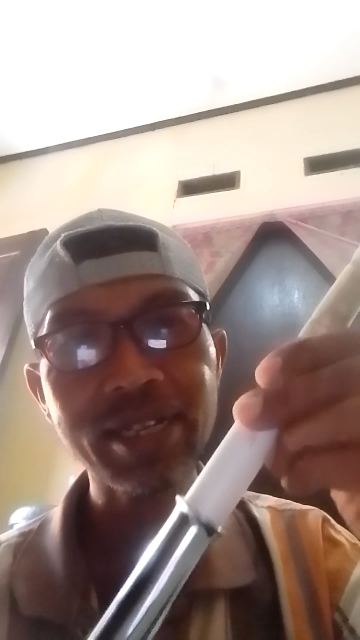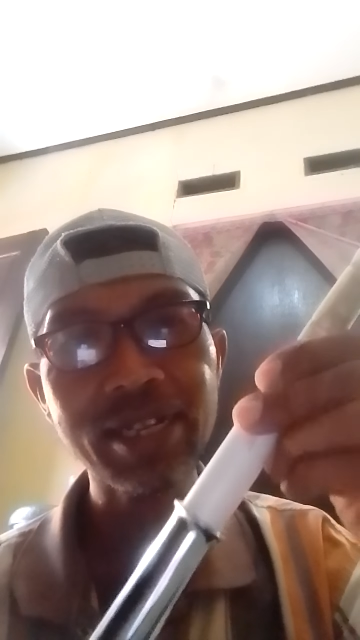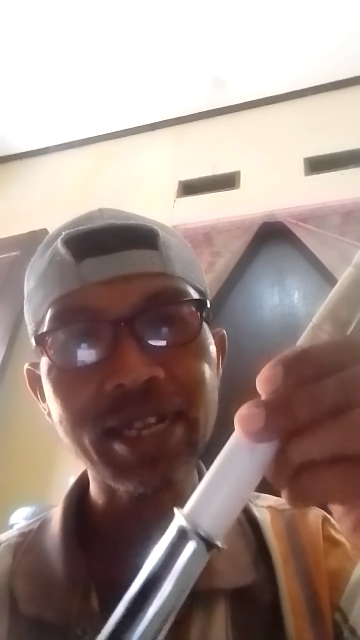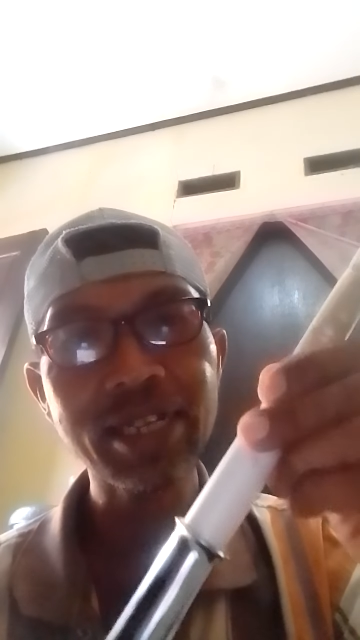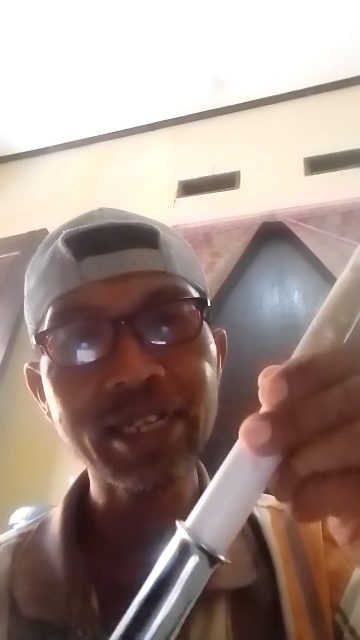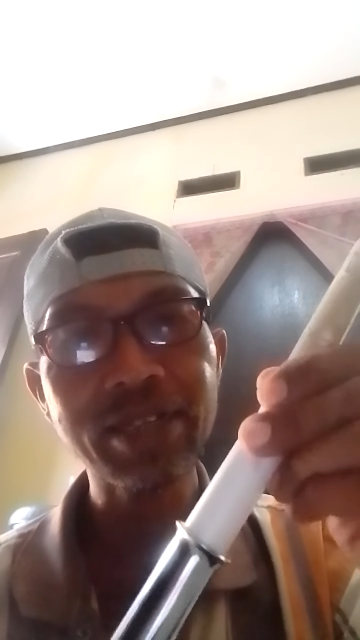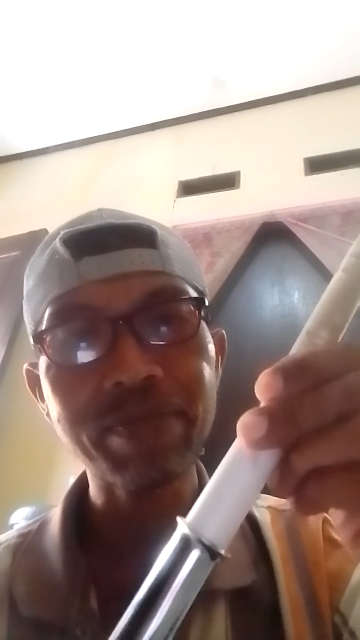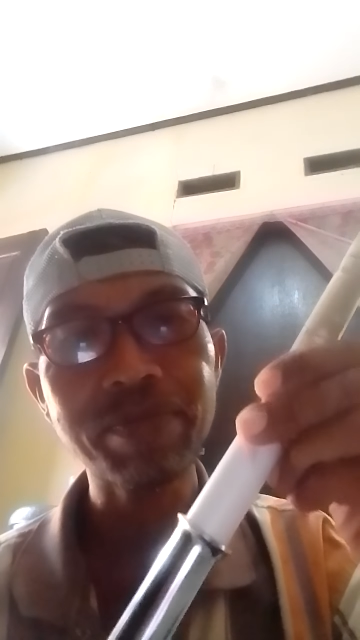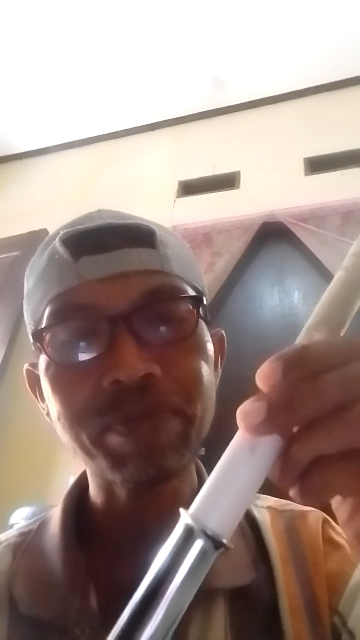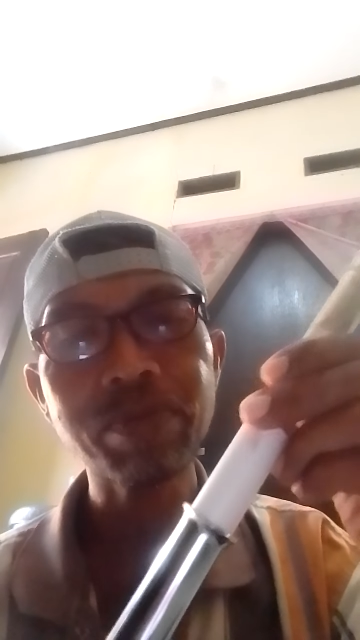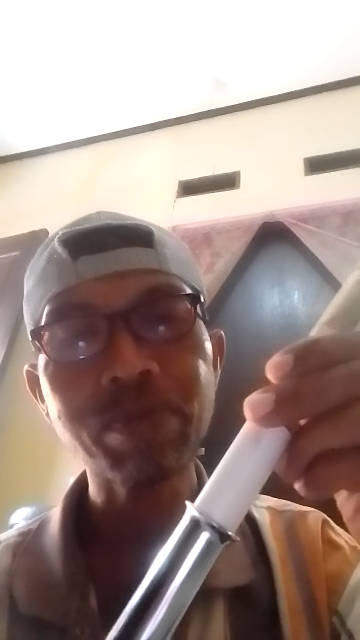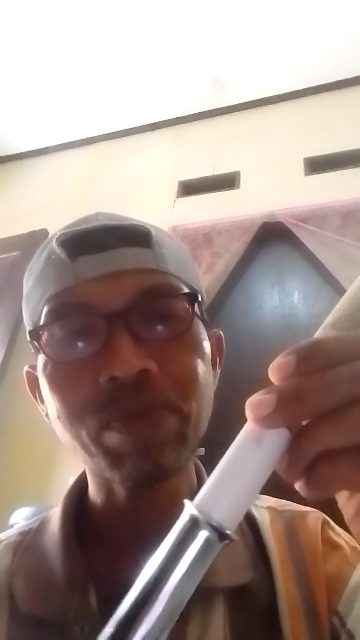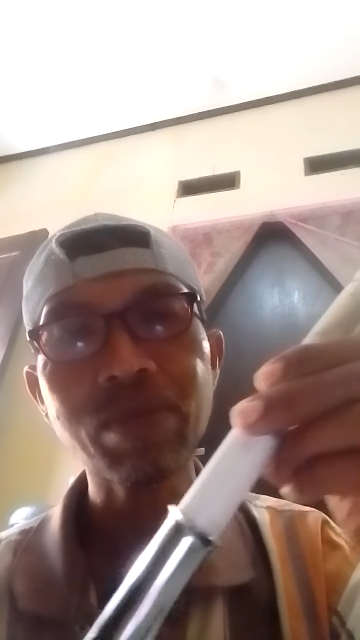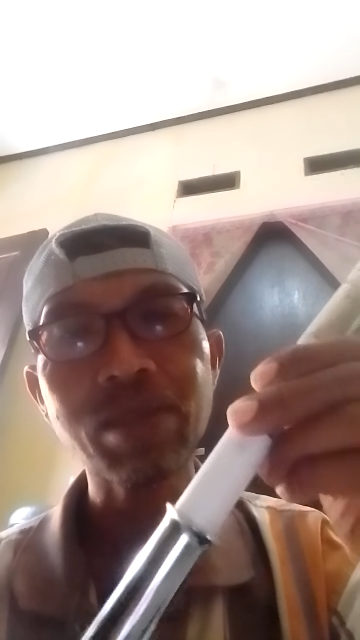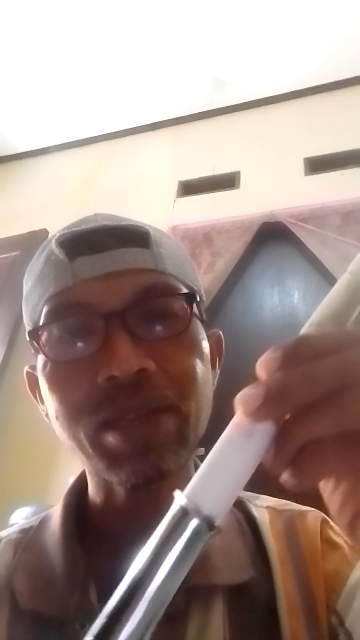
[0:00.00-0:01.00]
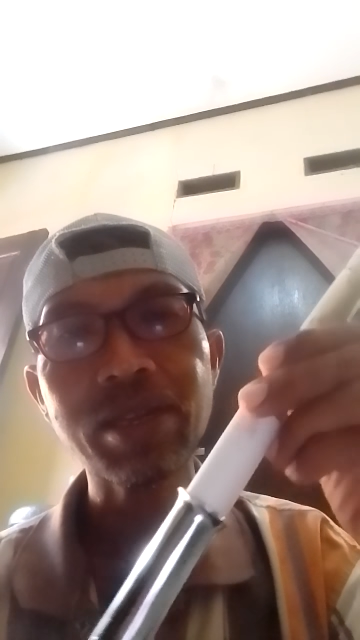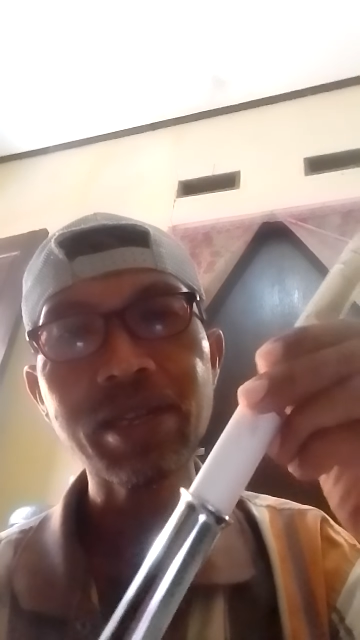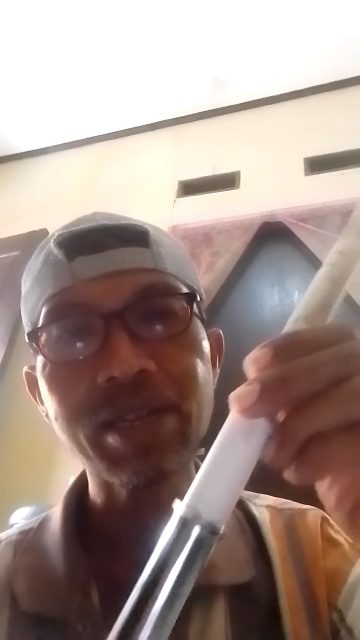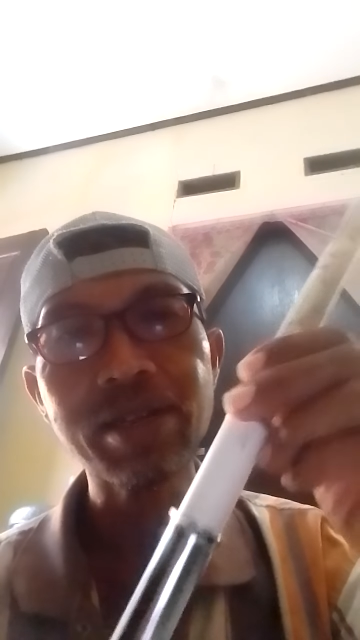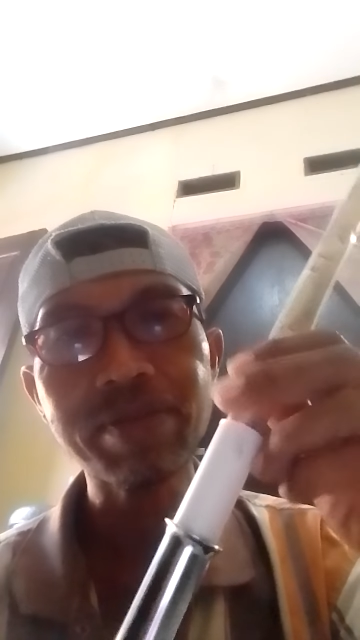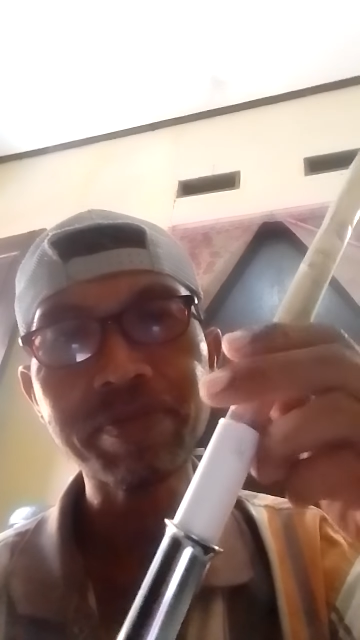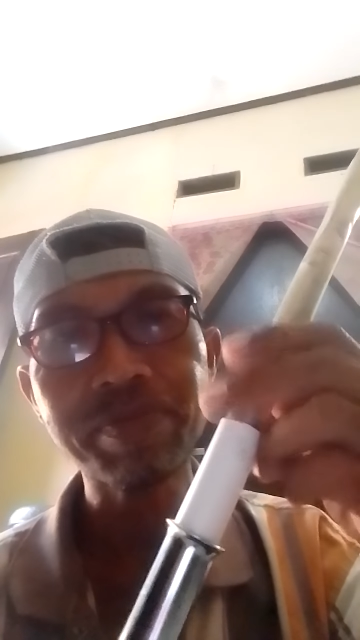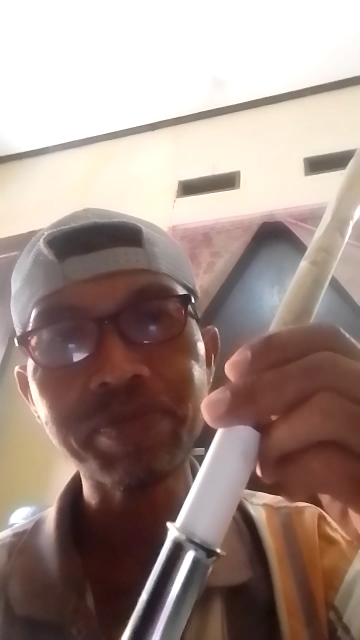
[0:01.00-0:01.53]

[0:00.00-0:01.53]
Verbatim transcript: nah ini nah.